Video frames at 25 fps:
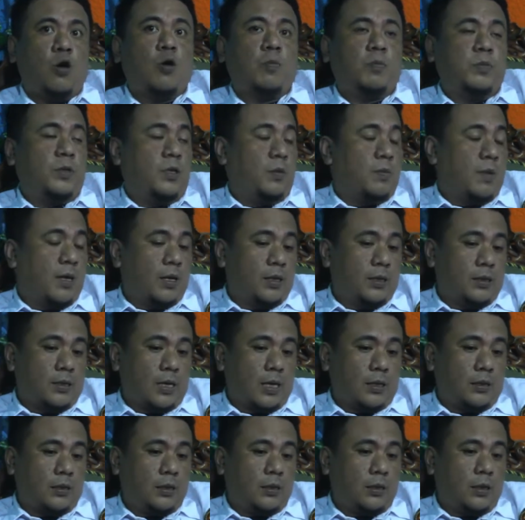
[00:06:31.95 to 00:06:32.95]

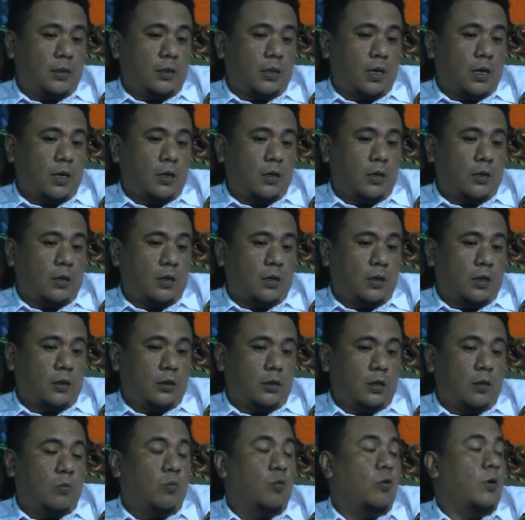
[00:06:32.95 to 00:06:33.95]
optimalisasi tentang
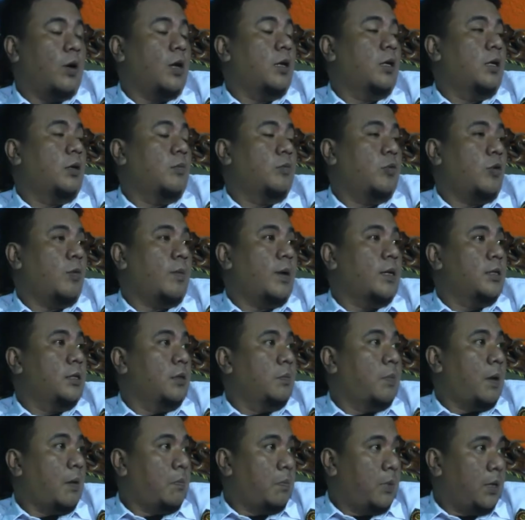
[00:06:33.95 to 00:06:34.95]
keterbukaan
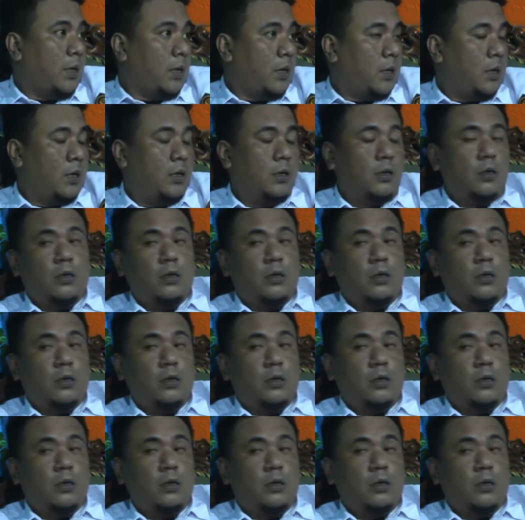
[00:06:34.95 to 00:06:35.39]
informasi publik